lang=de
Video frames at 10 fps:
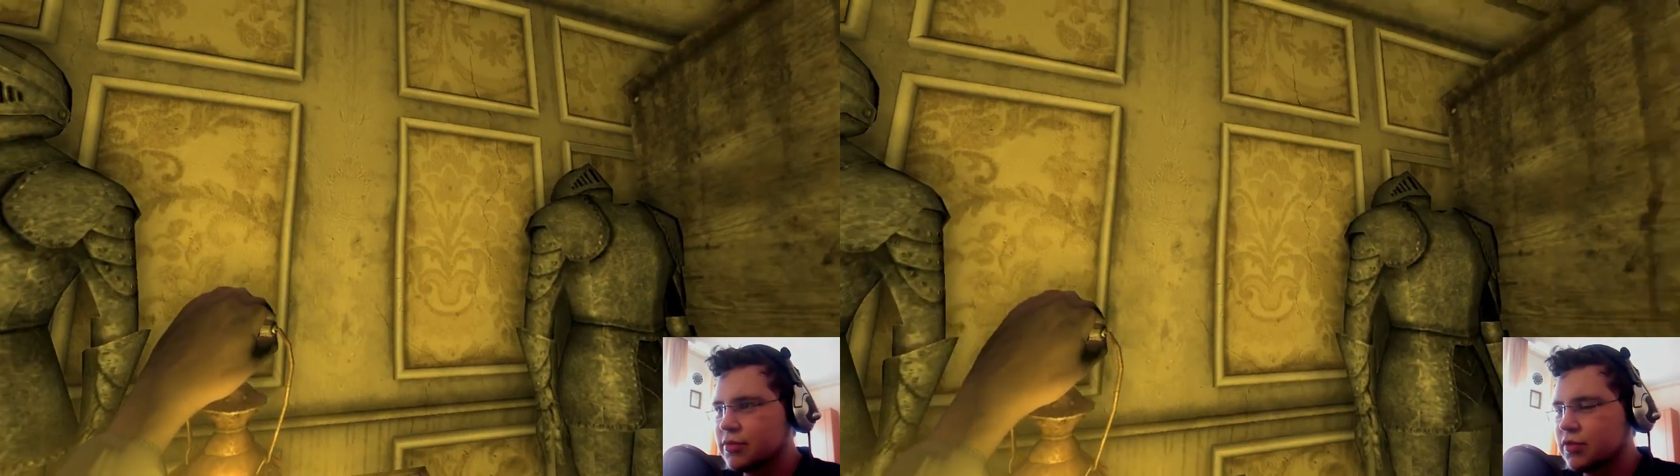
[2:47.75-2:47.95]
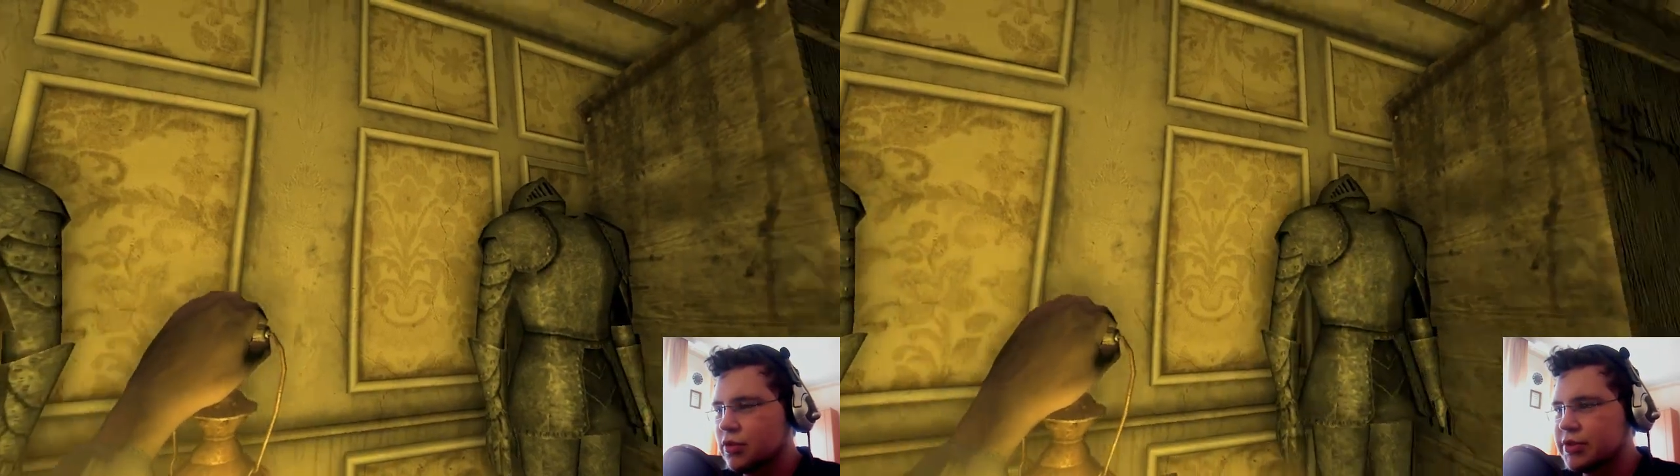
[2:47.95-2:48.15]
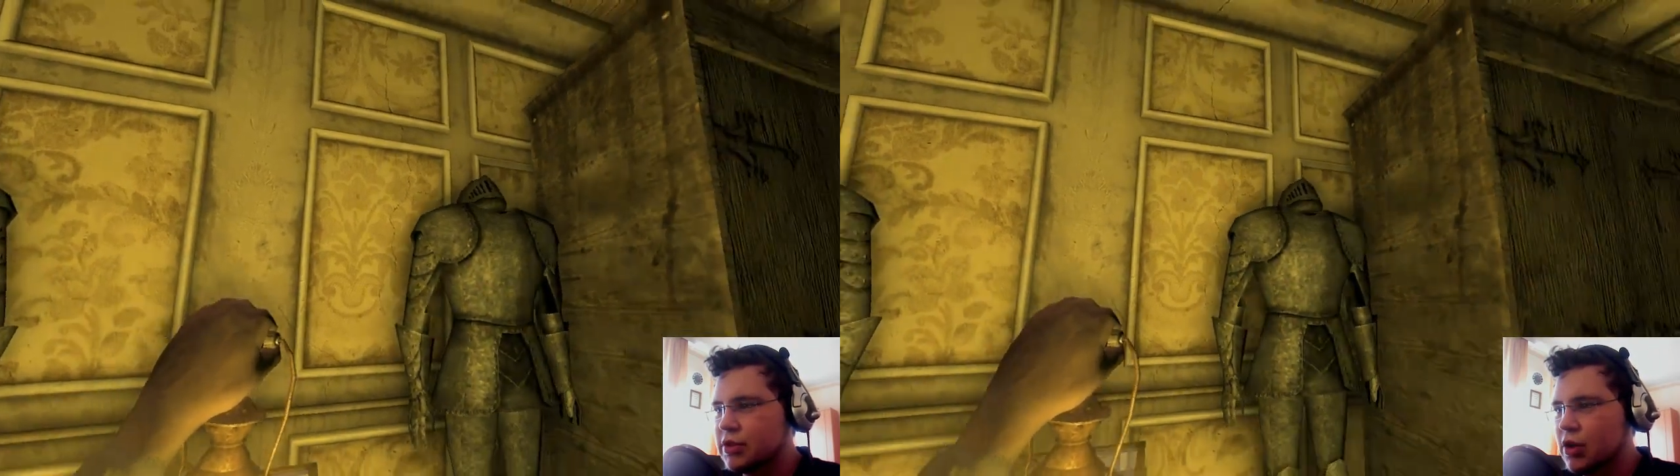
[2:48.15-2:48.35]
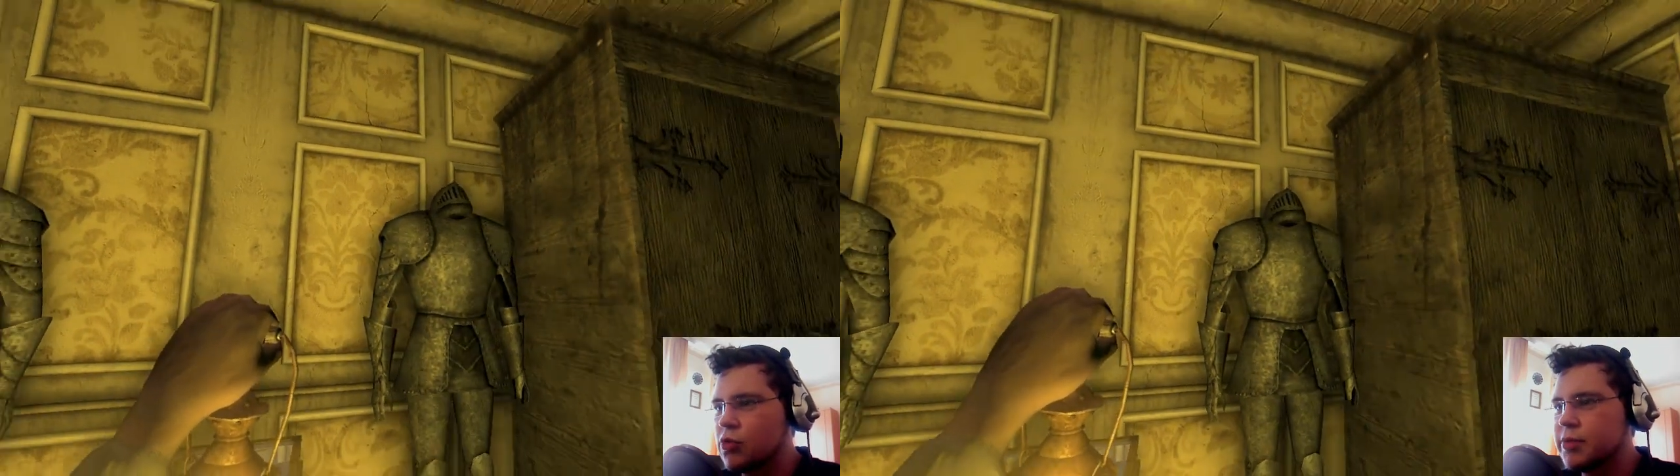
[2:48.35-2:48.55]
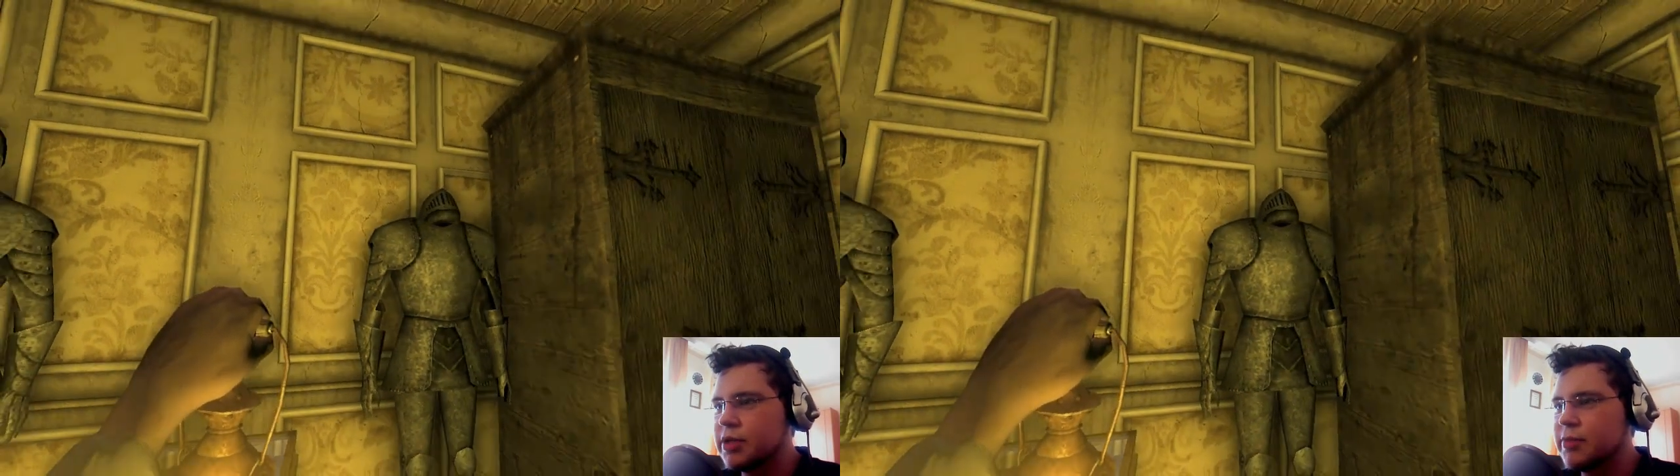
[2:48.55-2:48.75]
So mit
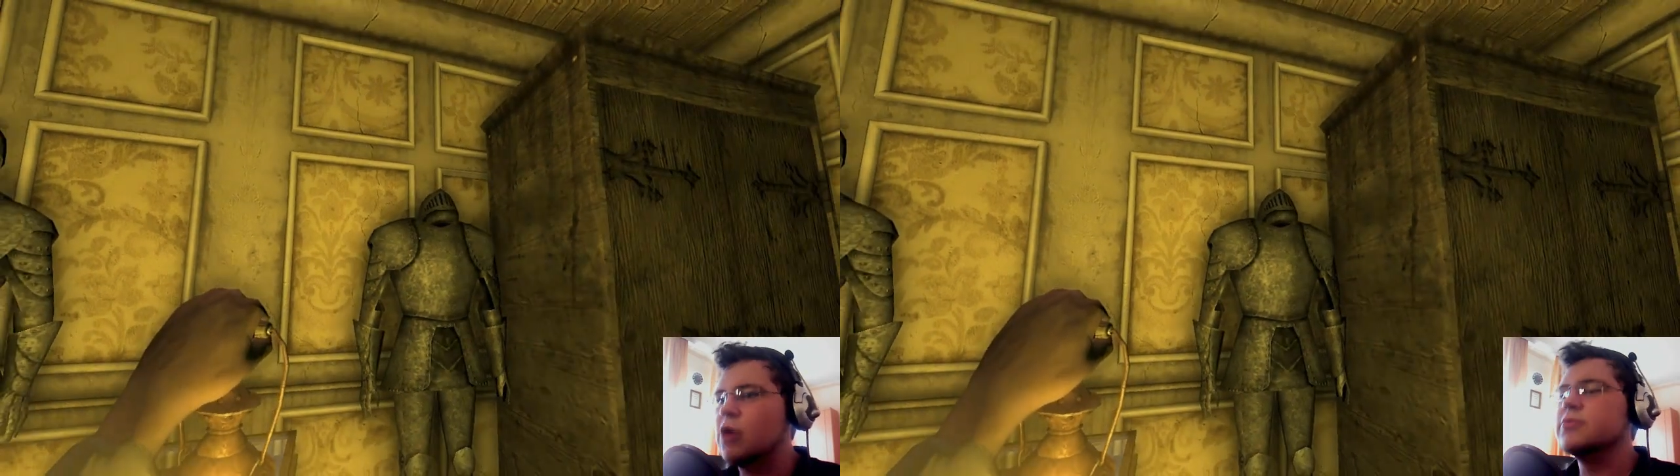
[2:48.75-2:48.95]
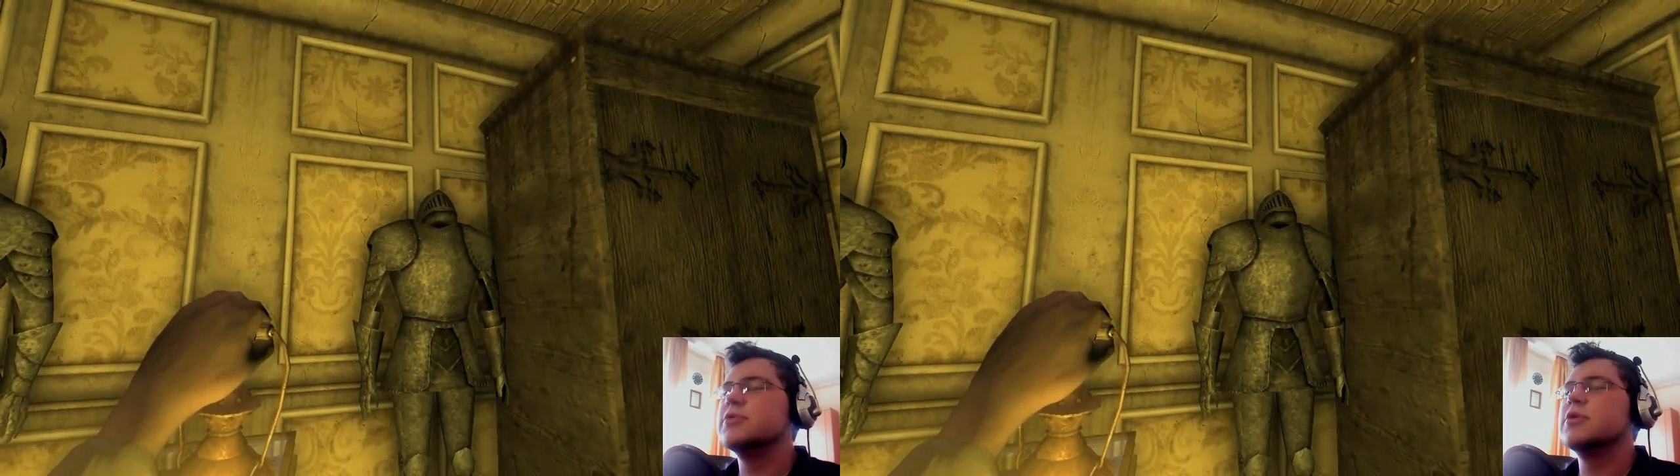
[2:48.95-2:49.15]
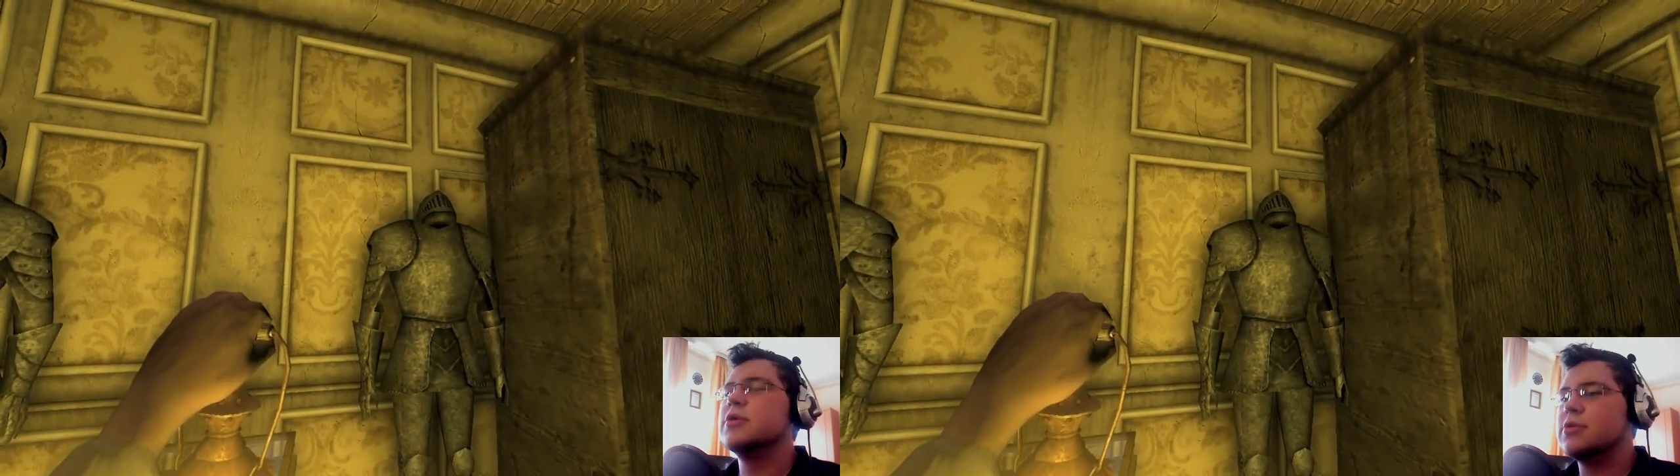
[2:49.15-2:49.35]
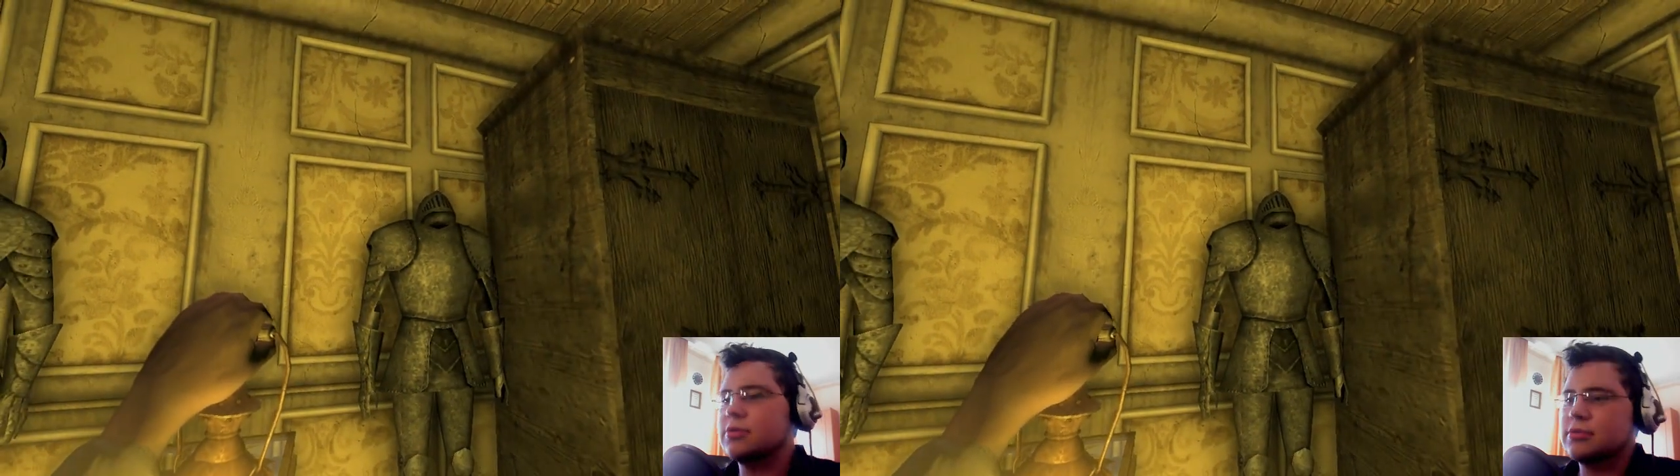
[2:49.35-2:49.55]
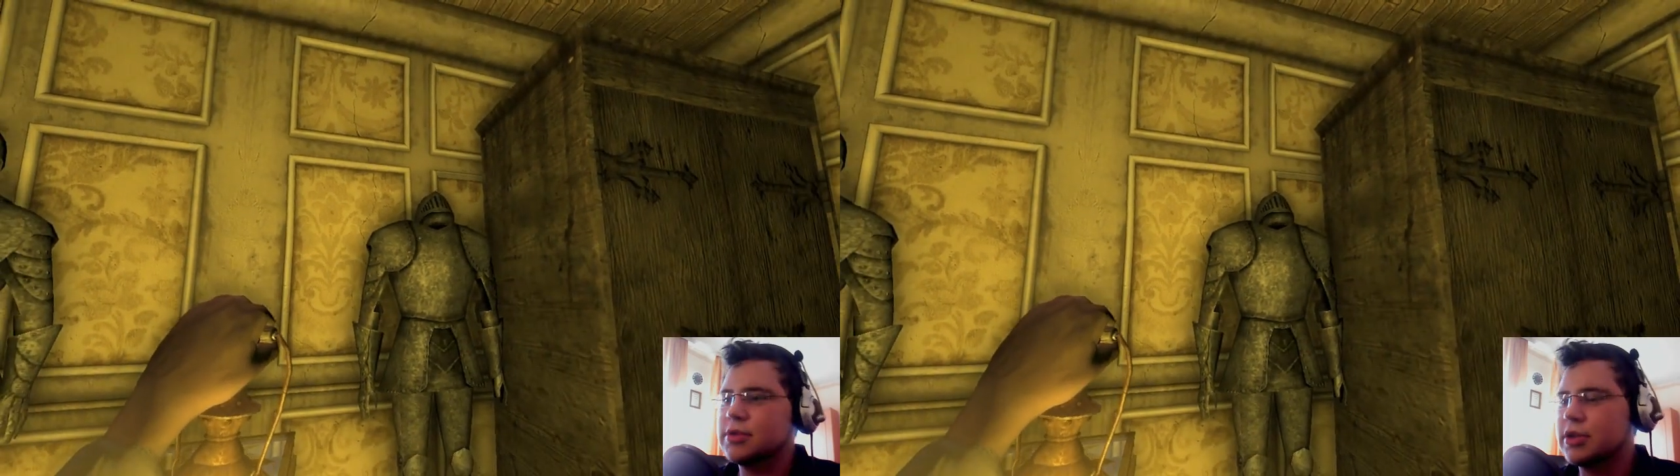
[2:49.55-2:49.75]
erhobenem Haupt und mit